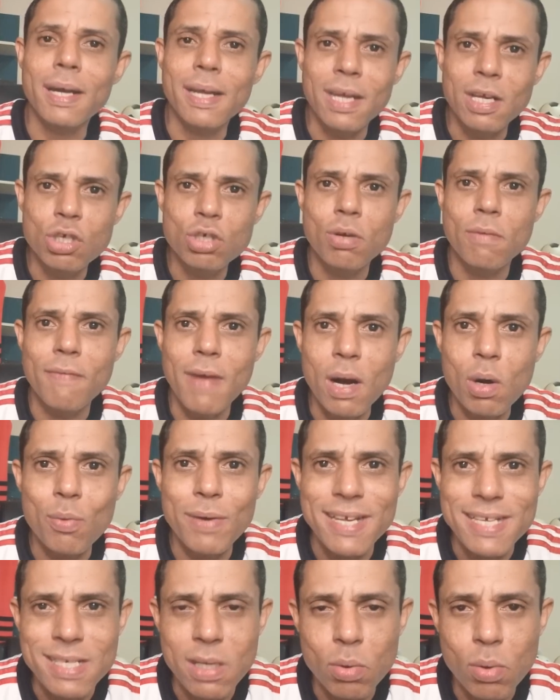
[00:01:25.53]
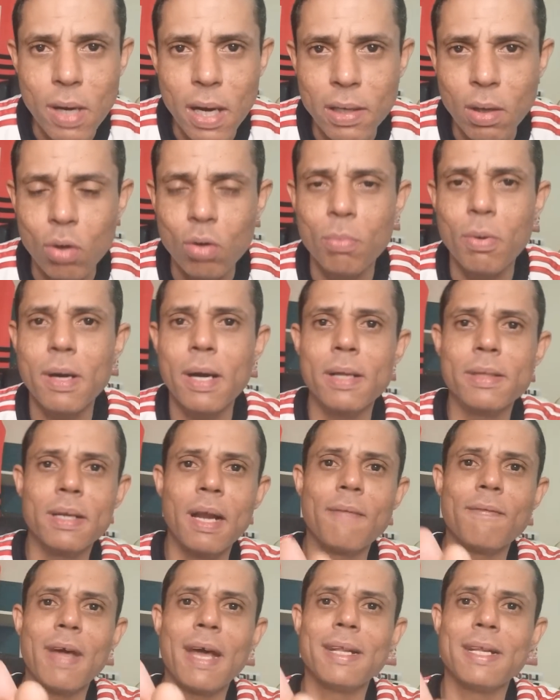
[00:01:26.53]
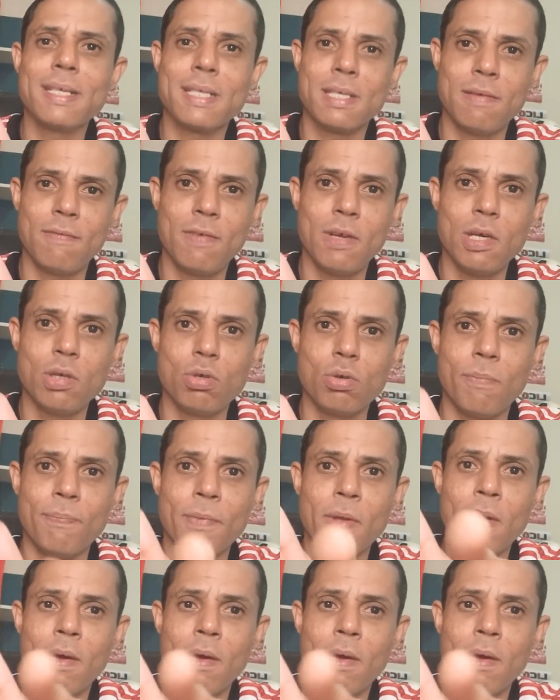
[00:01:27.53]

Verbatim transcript: quem estiver conhecendo o canal Urubucan através desse vídeo.